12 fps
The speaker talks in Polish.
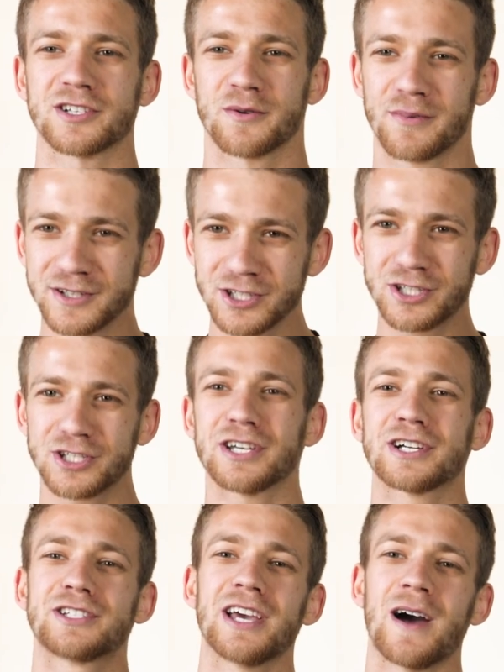że będzie Ci
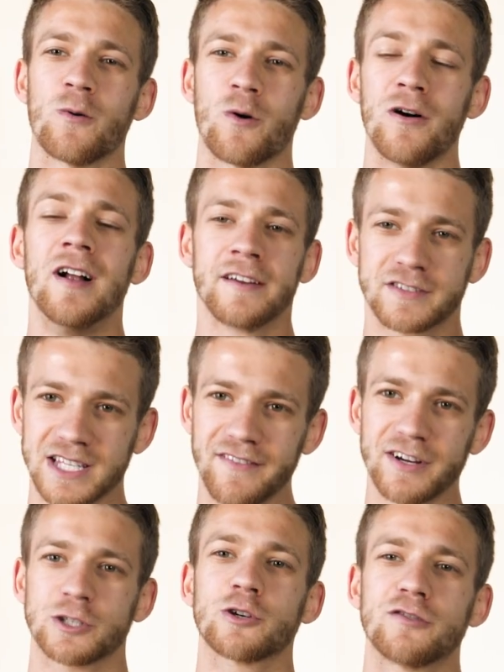się chciało
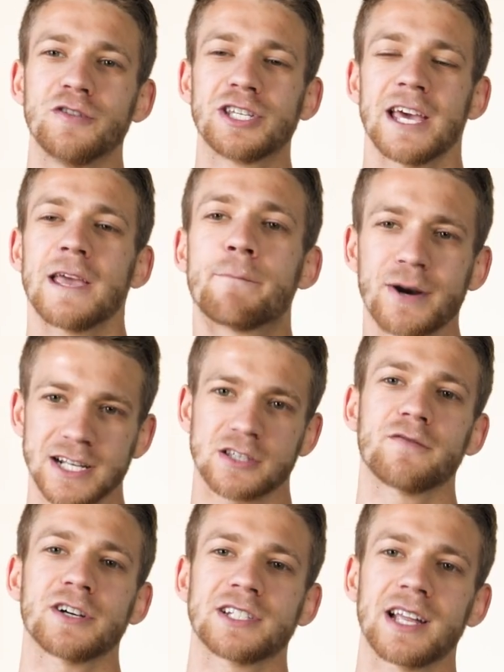wstawać o świcie i
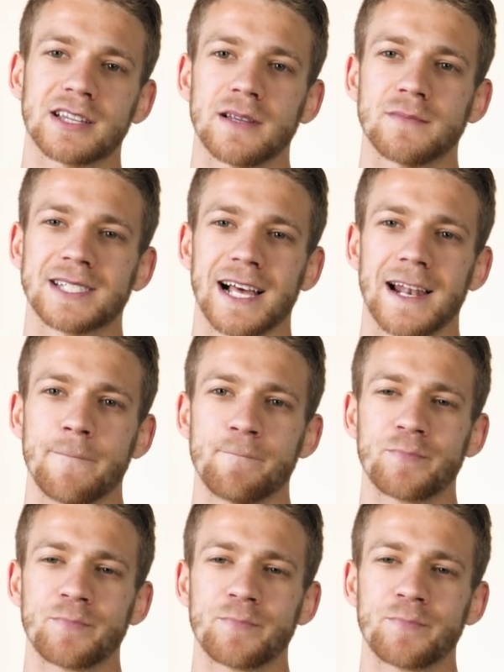pracować nad tym celem.